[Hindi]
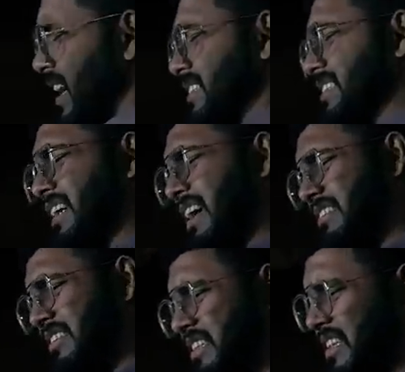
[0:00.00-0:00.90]
अच्छी
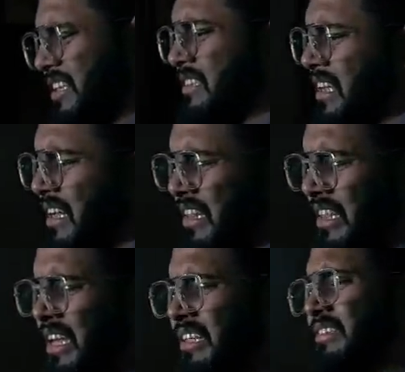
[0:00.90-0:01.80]
खासी सीरीज चल रही
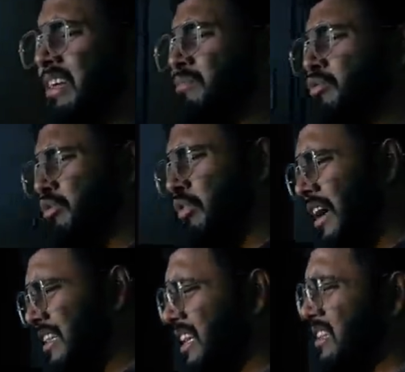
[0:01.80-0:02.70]
थी हंसता
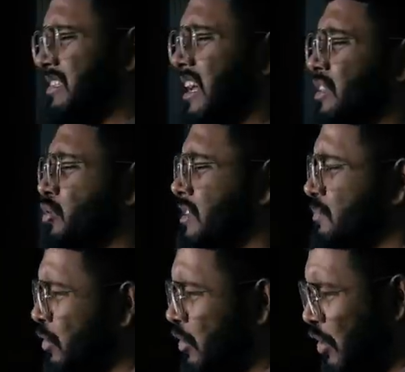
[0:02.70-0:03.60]
मुस्कुराता इंसान तो इस
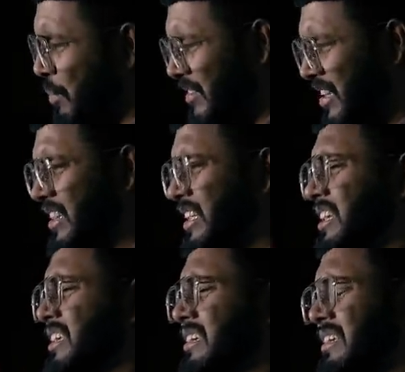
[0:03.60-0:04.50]
मुल्क को पसंद ही
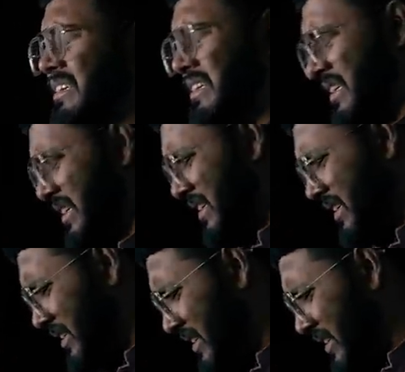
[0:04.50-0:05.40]
नहीं है
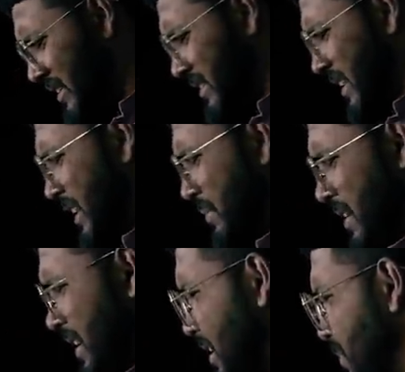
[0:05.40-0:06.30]
चाय
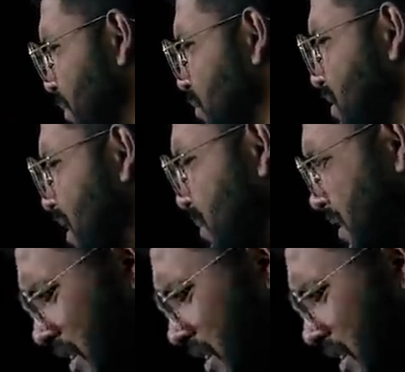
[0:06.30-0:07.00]
बना के पीऊं सर में